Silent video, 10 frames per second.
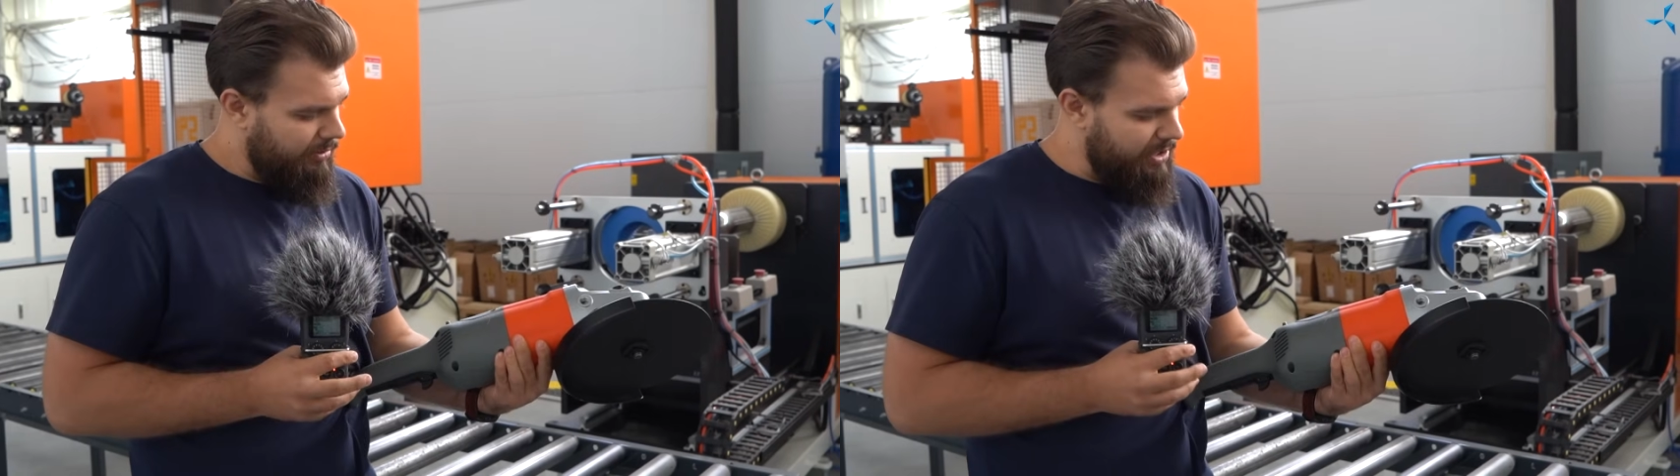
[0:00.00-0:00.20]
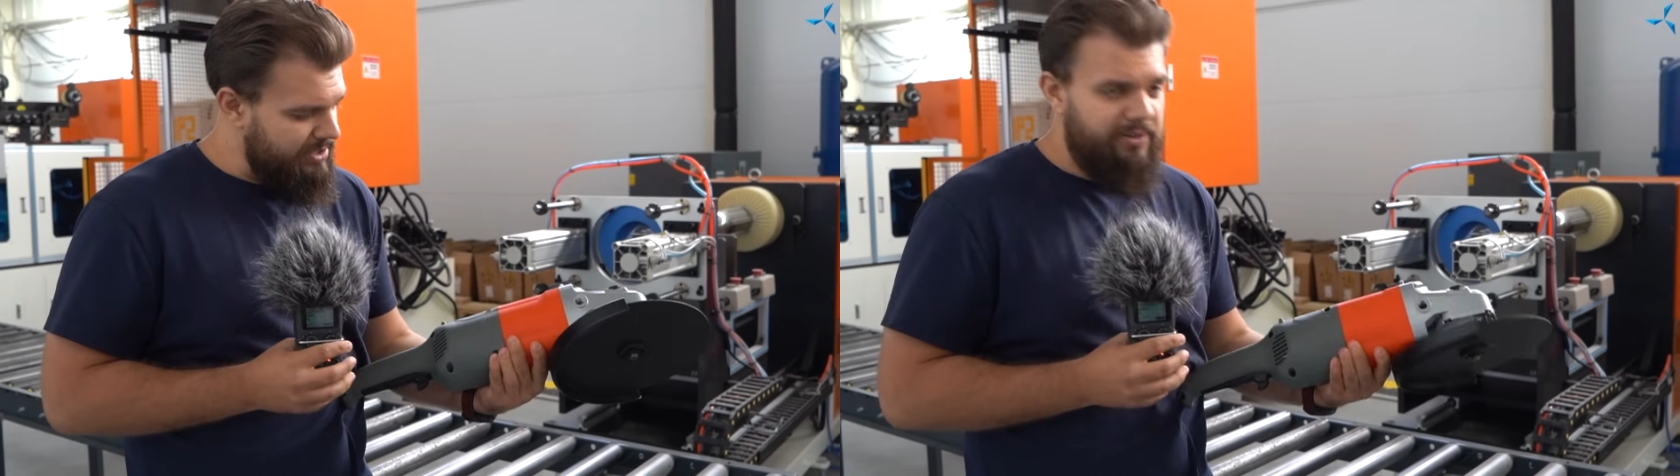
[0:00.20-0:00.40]

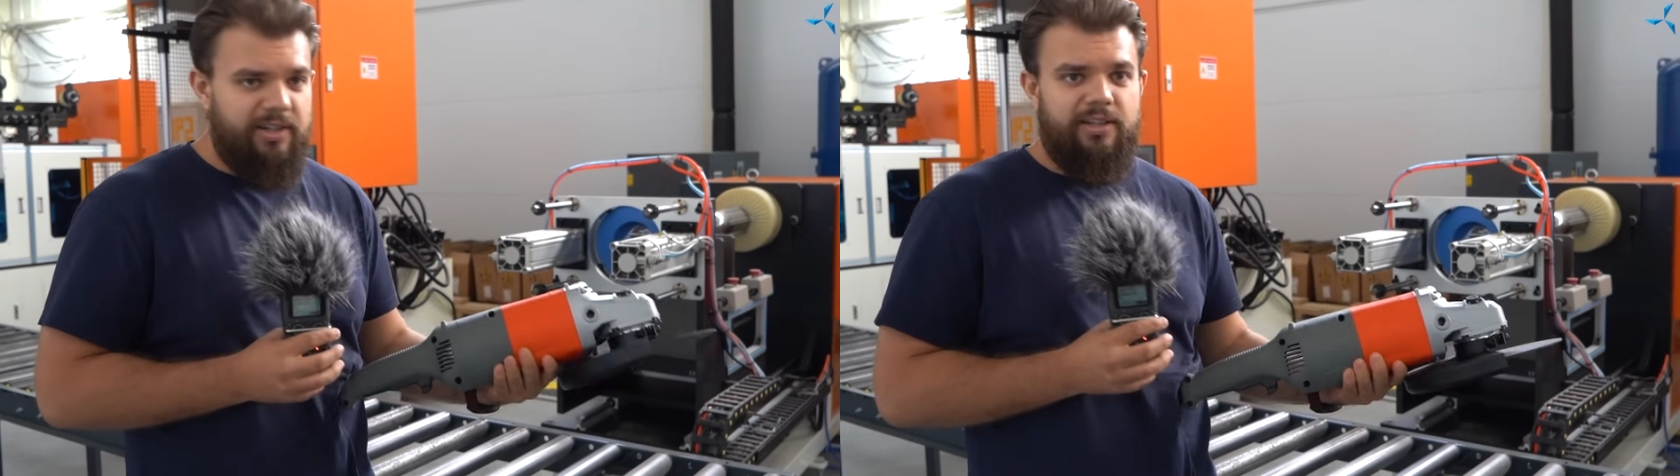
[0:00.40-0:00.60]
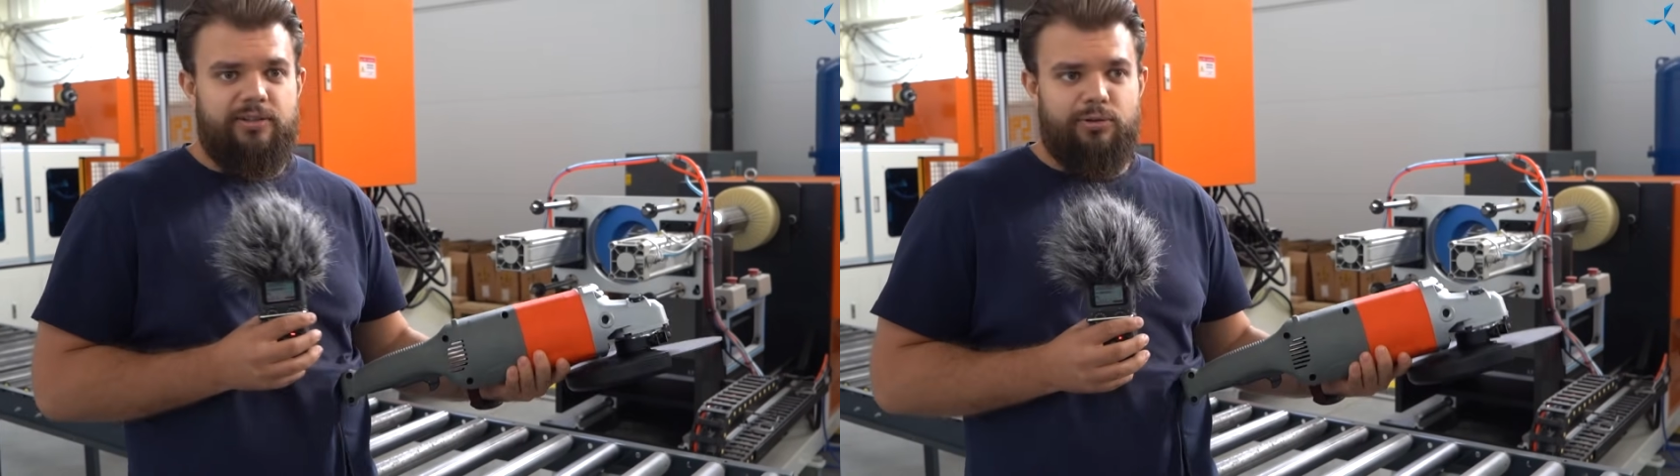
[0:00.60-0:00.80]

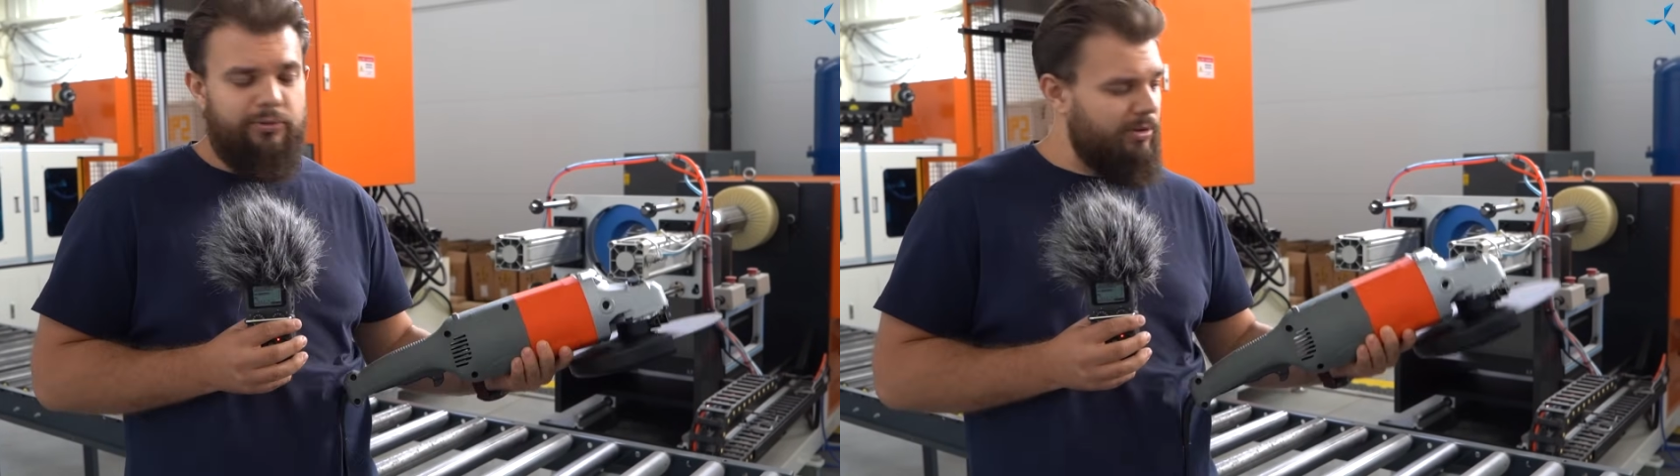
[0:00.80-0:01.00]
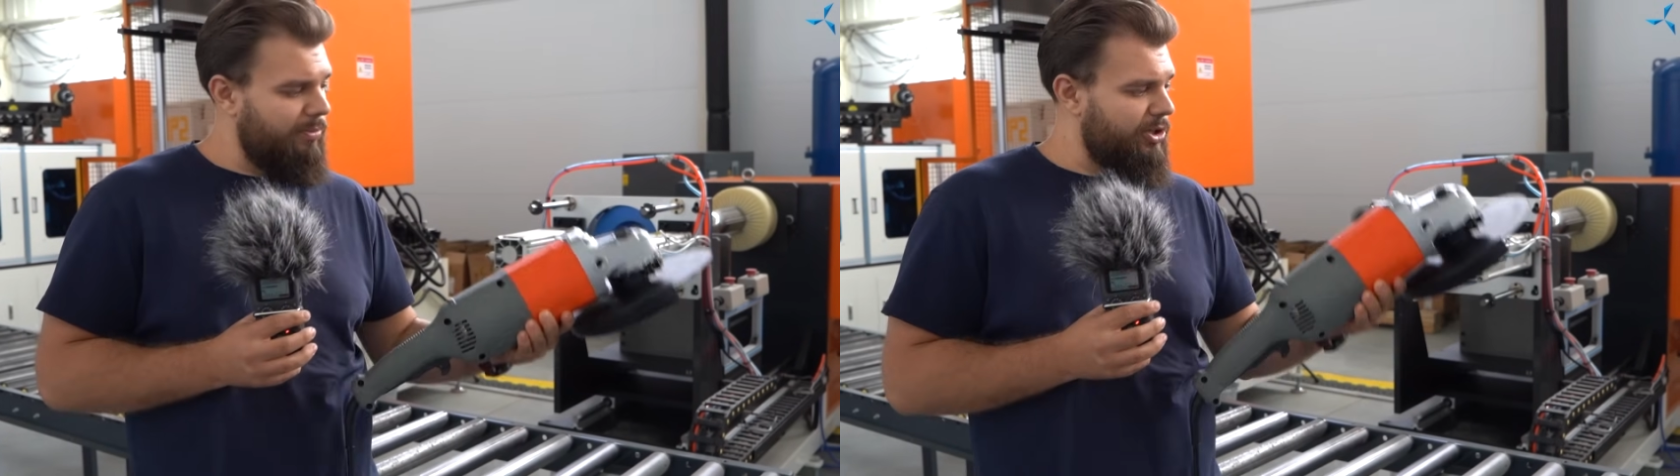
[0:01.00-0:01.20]
название
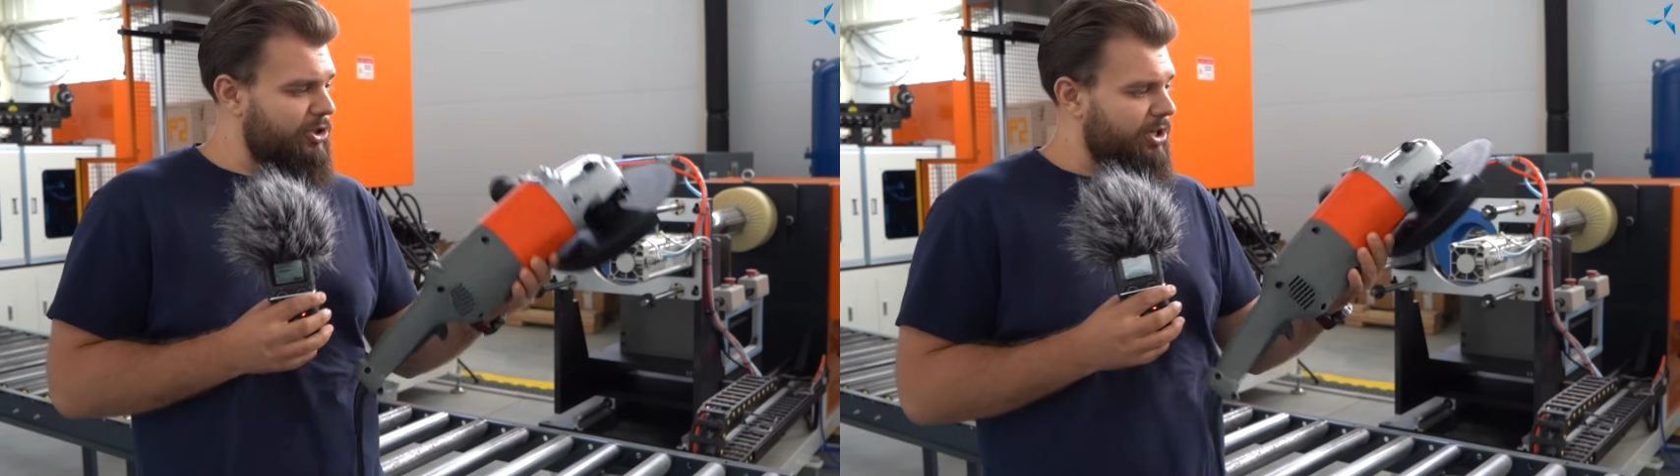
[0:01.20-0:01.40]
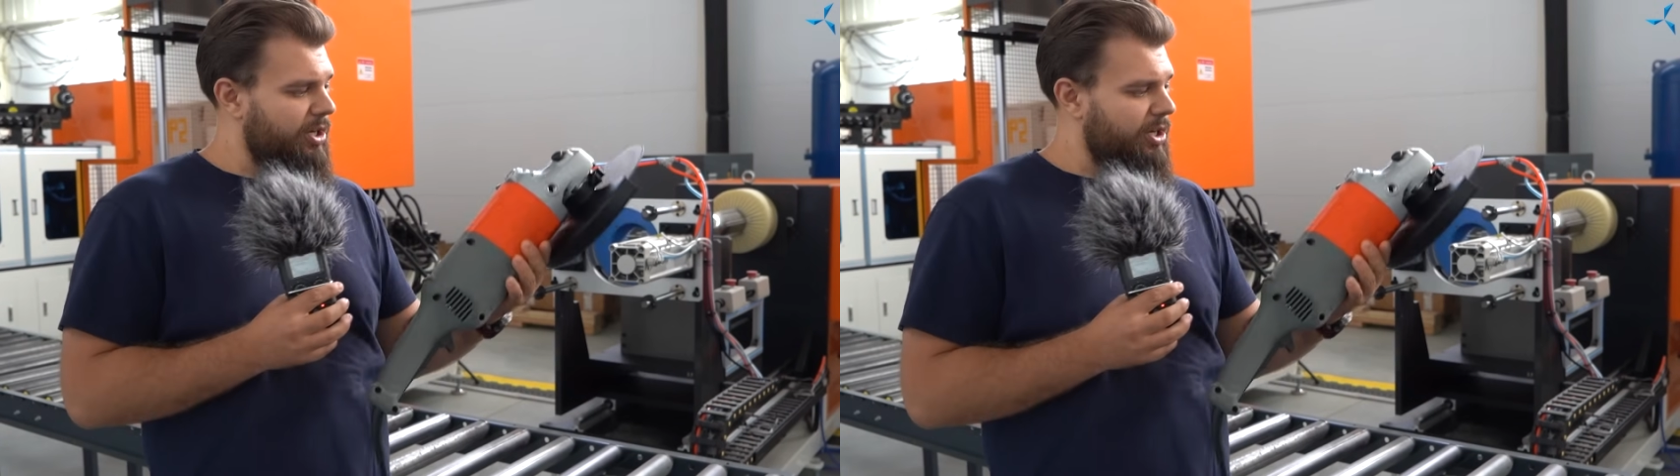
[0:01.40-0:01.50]
«Совалмаш».